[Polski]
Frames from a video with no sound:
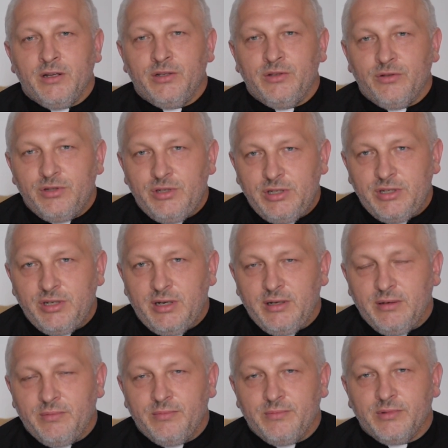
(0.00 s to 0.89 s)
Do
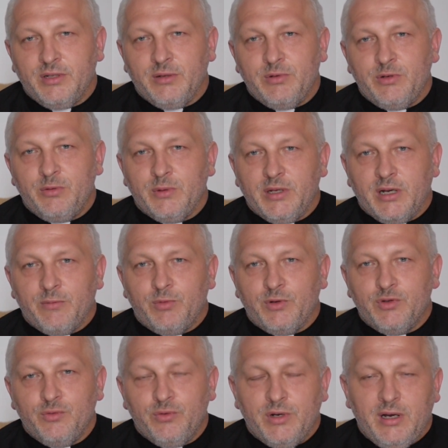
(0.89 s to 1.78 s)
dzisiaj, gdybyśmy tak
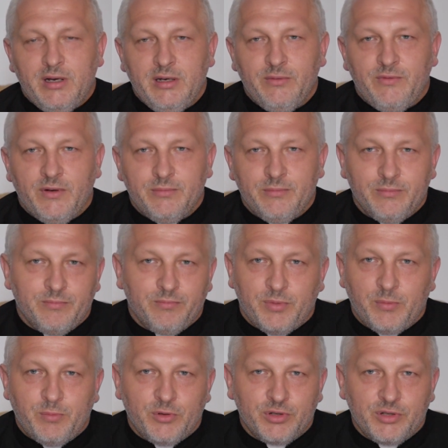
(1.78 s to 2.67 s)
posłuchali
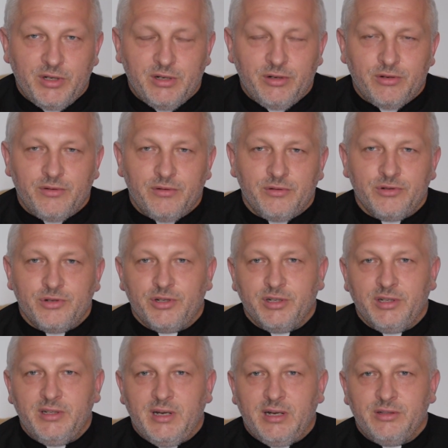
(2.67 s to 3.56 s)
pobożnego
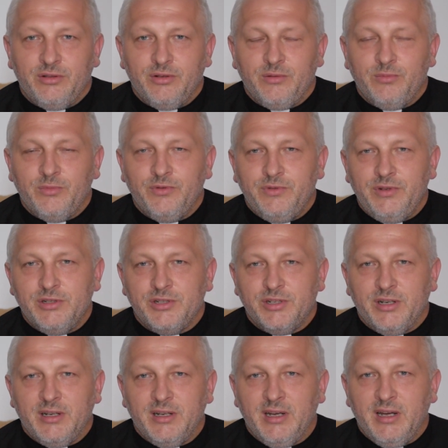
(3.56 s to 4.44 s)
Żyda, to mówi,
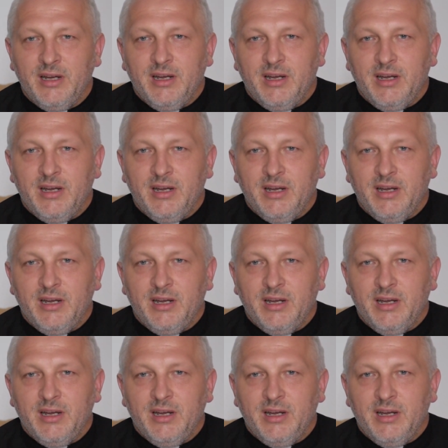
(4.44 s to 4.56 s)
że